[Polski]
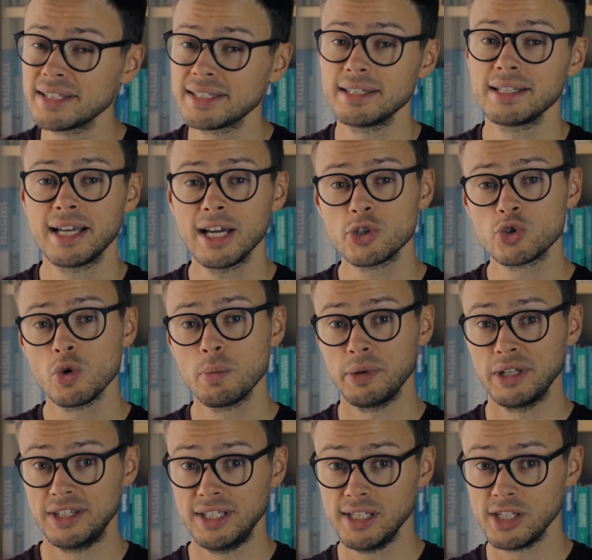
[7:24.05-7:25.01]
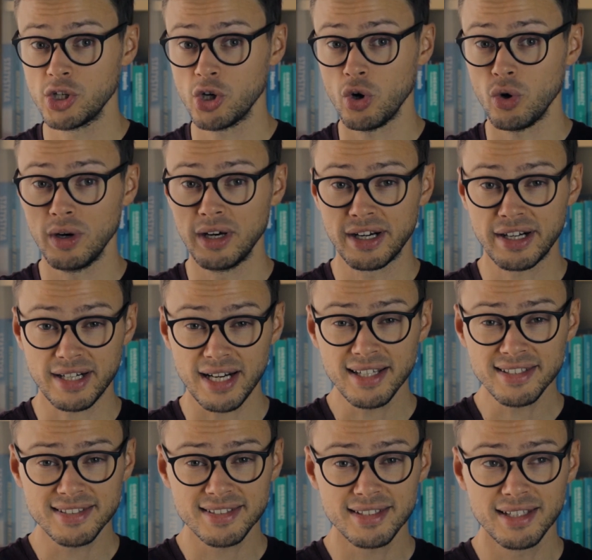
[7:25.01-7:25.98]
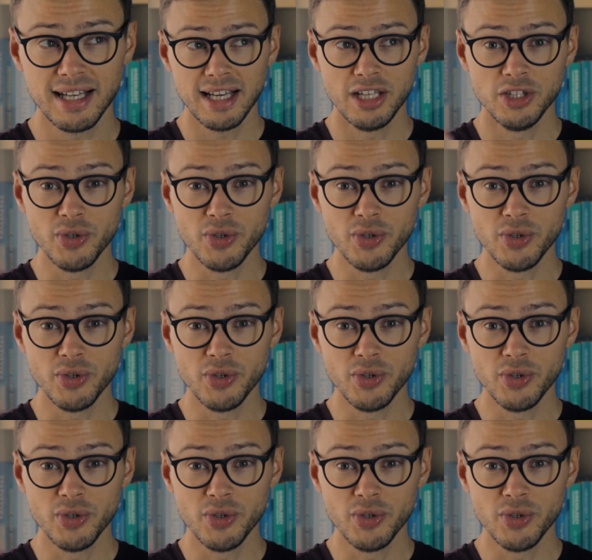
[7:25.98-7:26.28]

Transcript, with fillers: na ten ketchup tylko raz,